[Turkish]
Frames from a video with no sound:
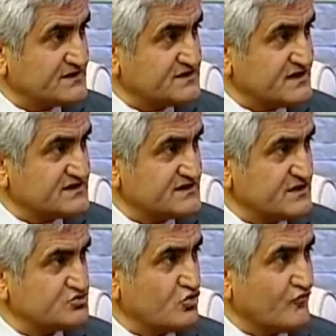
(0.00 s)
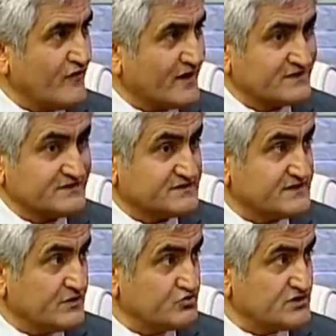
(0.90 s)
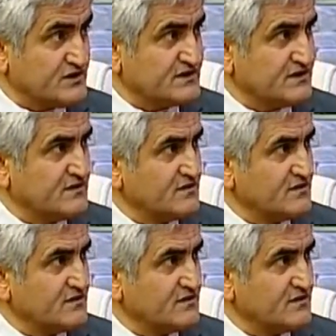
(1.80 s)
içerisinde çok farklıdır diğer hücrelerden.